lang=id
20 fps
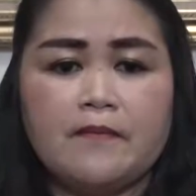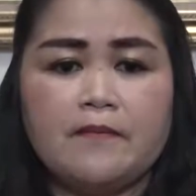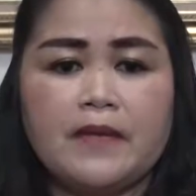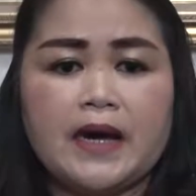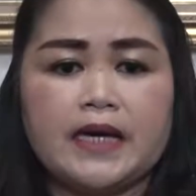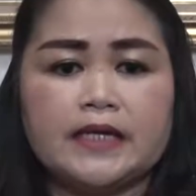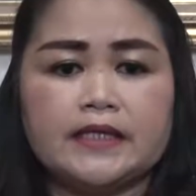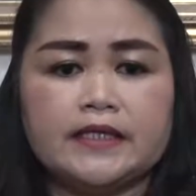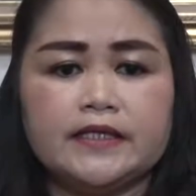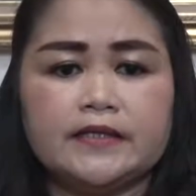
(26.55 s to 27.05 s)

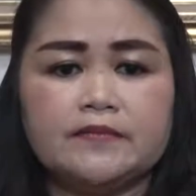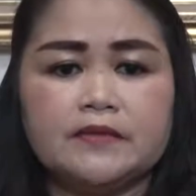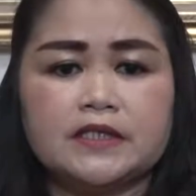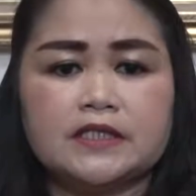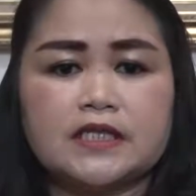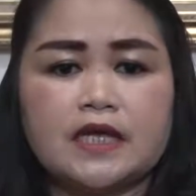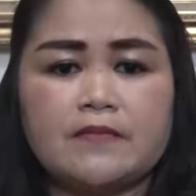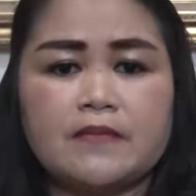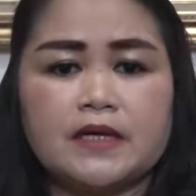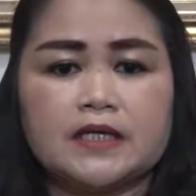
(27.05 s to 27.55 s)
Mari
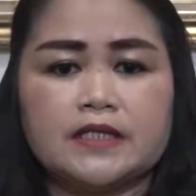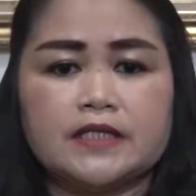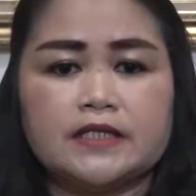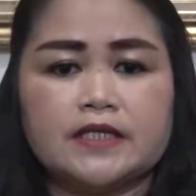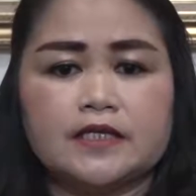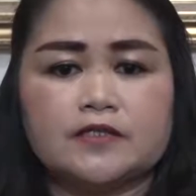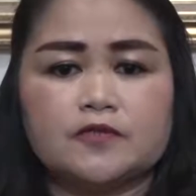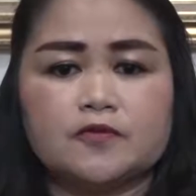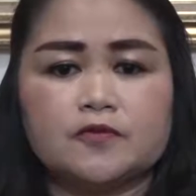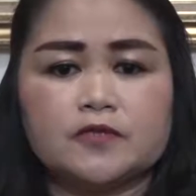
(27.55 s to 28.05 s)
bersama
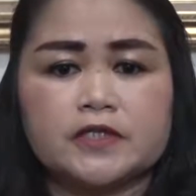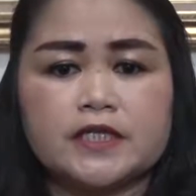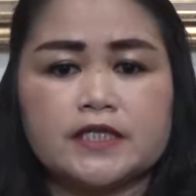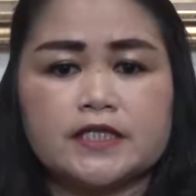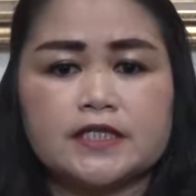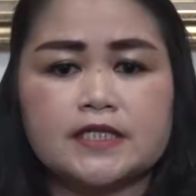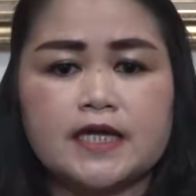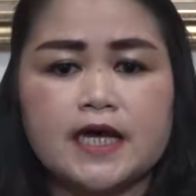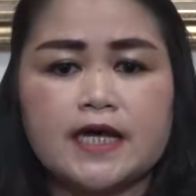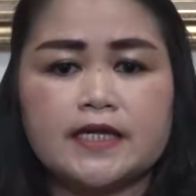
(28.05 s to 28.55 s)
kita
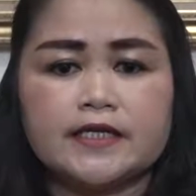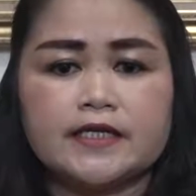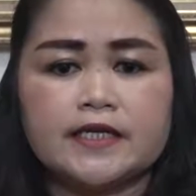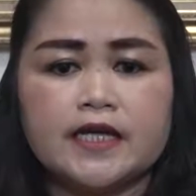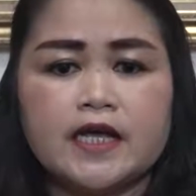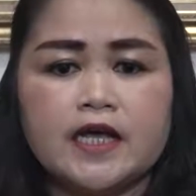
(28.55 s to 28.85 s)
sukseskan